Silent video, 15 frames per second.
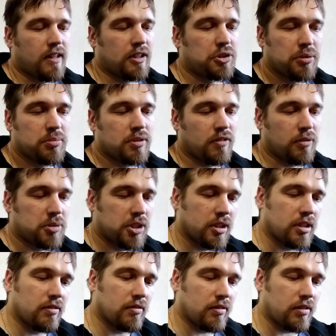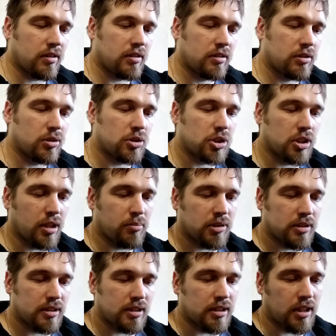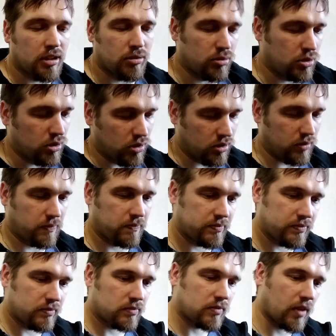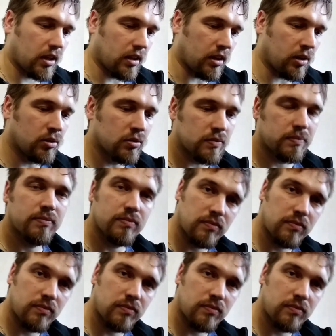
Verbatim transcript: О чем ты вообще говоришь хочешь нам рассказать тут что-то? Ну,